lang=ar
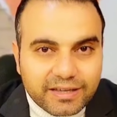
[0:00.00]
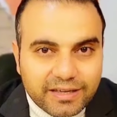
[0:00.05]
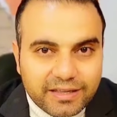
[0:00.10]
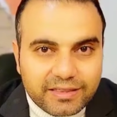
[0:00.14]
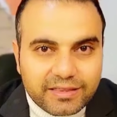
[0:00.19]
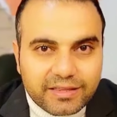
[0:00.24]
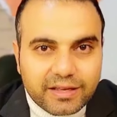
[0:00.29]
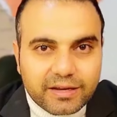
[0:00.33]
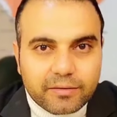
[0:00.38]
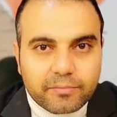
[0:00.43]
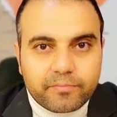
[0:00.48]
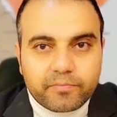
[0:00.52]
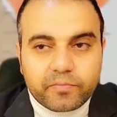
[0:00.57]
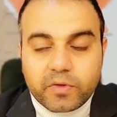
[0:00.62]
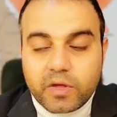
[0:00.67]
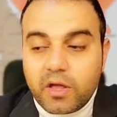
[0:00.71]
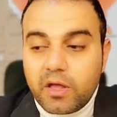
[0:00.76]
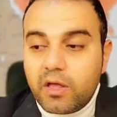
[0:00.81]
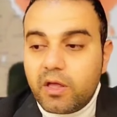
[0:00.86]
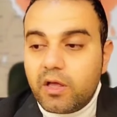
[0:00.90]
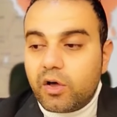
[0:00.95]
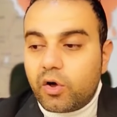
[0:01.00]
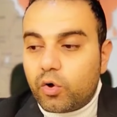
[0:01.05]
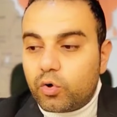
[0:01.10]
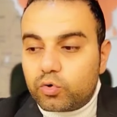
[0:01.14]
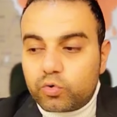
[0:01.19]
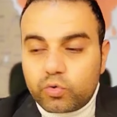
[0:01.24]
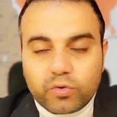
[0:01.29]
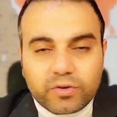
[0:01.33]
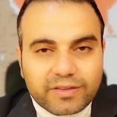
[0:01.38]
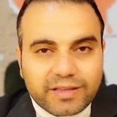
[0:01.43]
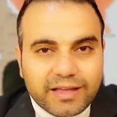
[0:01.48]
جدا
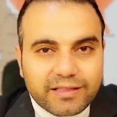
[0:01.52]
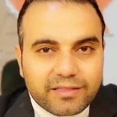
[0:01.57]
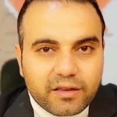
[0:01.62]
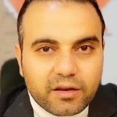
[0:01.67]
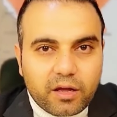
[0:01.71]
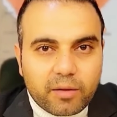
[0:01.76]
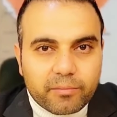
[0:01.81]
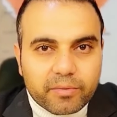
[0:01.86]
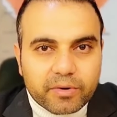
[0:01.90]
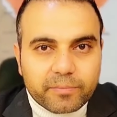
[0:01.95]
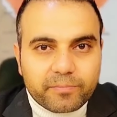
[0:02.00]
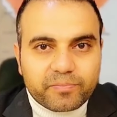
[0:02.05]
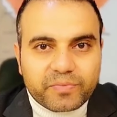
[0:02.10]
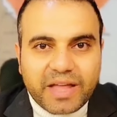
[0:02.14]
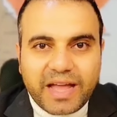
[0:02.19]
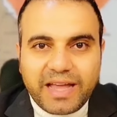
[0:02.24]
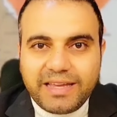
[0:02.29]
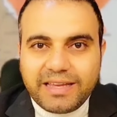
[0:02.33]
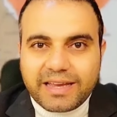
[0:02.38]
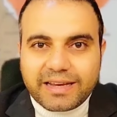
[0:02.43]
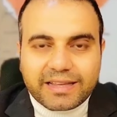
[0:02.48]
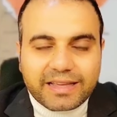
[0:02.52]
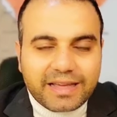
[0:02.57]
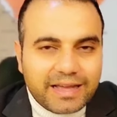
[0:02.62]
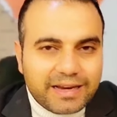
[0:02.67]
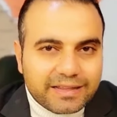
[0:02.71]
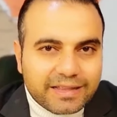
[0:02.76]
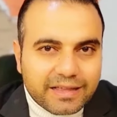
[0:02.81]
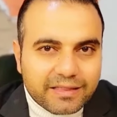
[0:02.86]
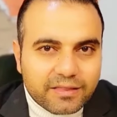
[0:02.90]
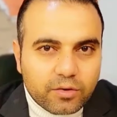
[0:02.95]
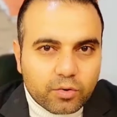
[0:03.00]
خطوره هذا الامر ايا
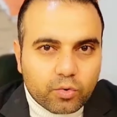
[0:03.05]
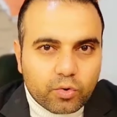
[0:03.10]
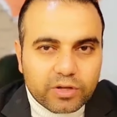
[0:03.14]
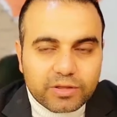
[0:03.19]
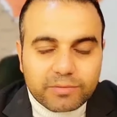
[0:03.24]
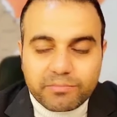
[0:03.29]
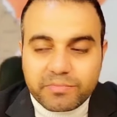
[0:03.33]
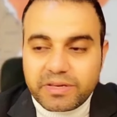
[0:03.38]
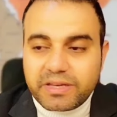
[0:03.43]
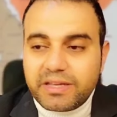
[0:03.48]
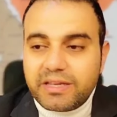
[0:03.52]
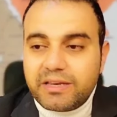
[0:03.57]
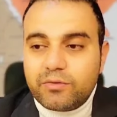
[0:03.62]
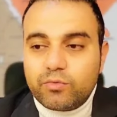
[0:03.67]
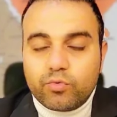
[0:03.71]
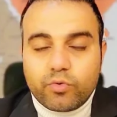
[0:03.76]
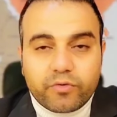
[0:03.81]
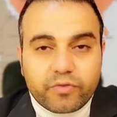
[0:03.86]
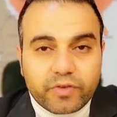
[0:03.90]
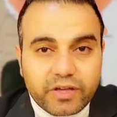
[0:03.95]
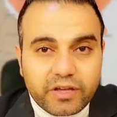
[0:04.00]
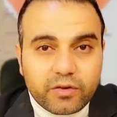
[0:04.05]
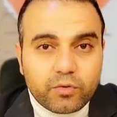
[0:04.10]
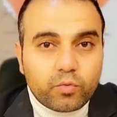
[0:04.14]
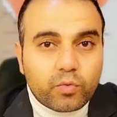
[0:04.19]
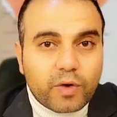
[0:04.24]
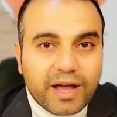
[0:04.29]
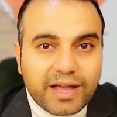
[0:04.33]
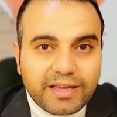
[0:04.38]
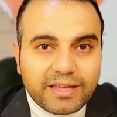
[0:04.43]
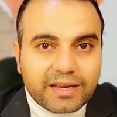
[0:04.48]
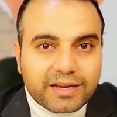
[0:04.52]
كانت هذه القوات منين وفين
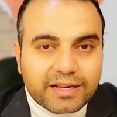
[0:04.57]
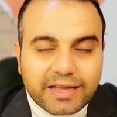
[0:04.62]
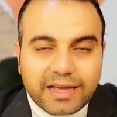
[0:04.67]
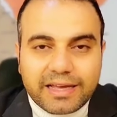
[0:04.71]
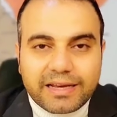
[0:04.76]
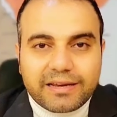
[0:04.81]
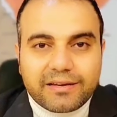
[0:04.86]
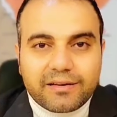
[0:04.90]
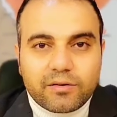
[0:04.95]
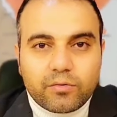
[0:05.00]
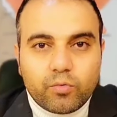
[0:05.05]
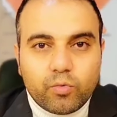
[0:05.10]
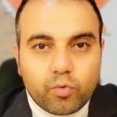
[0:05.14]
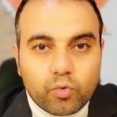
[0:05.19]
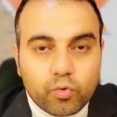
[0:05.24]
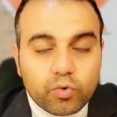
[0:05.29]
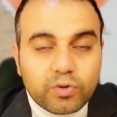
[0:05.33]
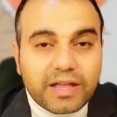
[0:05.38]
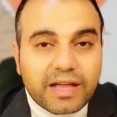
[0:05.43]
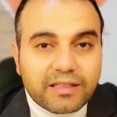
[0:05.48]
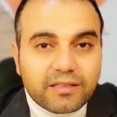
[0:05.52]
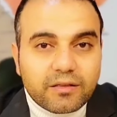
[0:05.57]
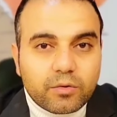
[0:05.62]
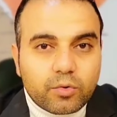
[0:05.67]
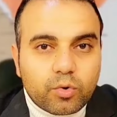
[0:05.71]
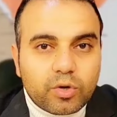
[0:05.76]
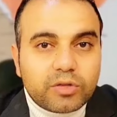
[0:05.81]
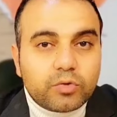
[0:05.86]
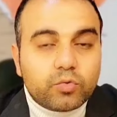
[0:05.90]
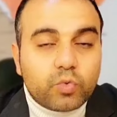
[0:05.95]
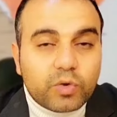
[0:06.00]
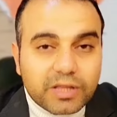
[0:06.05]
وايا كان وجود هذه
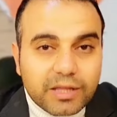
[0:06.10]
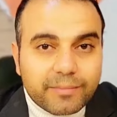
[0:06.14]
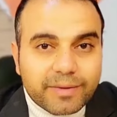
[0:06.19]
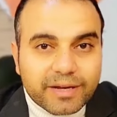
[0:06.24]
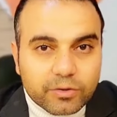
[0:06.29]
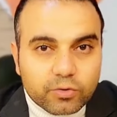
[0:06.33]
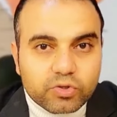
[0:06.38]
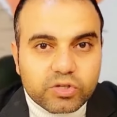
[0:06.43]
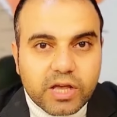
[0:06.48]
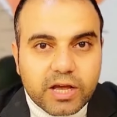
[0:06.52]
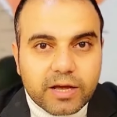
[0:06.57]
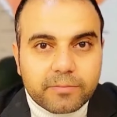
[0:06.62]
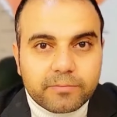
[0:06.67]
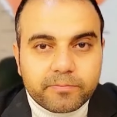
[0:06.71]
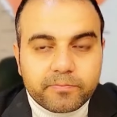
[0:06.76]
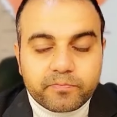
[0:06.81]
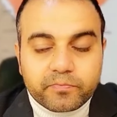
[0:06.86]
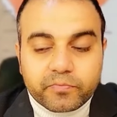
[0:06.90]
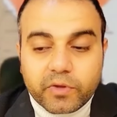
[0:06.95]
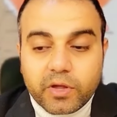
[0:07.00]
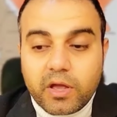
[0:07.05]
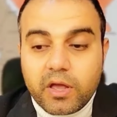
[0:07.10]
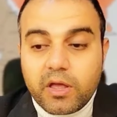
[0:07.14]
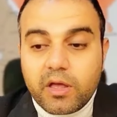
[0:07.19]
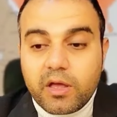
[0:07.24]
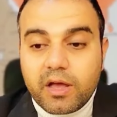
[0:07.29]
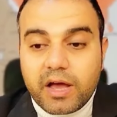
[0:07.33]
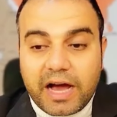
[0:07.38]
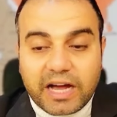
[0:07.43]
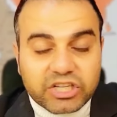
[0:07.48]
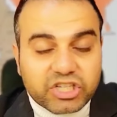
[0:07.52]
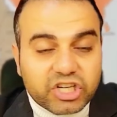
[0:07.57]
القوات وتمركزها
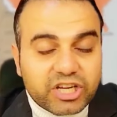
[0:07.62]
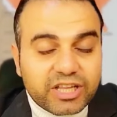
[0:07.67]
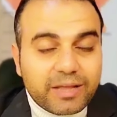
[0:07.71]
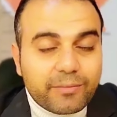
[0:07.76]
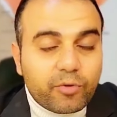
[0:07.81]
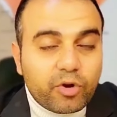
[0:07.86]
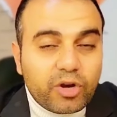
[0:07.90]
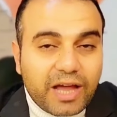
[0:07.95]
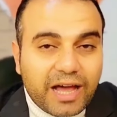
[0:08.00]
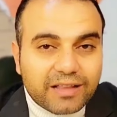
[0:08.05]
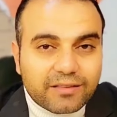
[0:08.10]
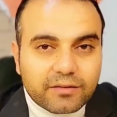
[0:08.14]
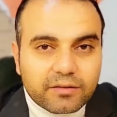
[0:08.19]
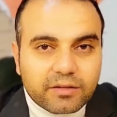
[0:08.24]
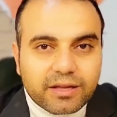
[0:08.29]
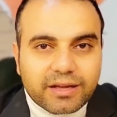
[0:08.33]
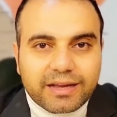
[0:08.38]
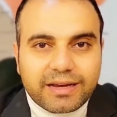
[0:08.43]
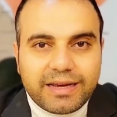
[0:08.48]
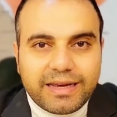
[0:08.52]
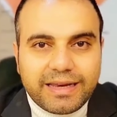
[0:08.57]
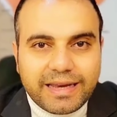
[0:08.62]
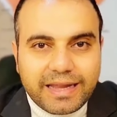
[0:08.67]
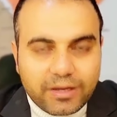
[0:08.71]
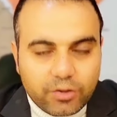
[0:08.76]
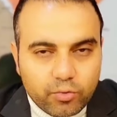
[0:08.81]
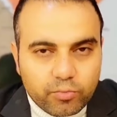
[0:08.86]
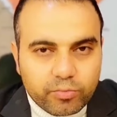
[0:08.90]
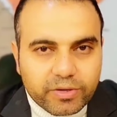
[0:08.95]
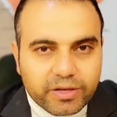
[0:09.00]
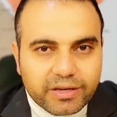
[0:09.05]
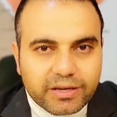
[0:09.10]
عشان كده بقول لحضرتك لا
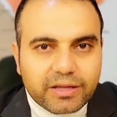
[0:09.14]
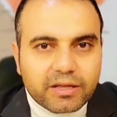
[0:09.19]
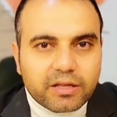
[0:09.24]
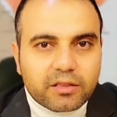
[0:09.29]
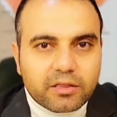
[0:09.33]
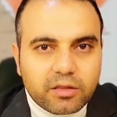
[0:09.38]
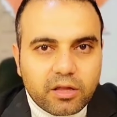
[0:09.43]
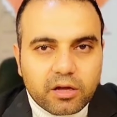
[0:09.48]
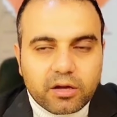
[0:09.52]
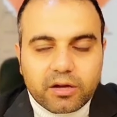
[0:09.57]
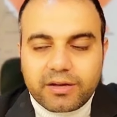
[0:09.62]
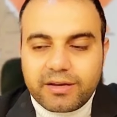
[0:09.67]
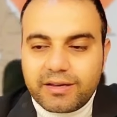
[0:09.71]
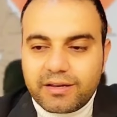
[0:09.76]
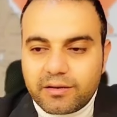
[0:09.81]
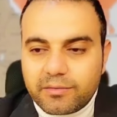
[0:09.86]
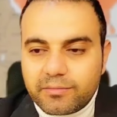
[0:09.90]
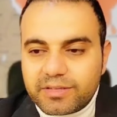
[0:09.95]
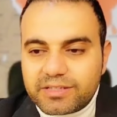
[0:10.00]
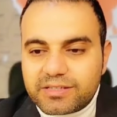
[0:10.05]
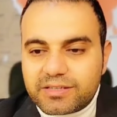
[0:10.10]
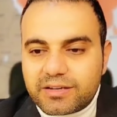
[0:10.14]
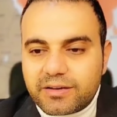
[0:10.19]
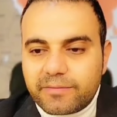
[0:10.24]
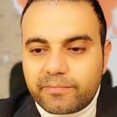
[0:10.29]
يمكن اطلاقا ان مصر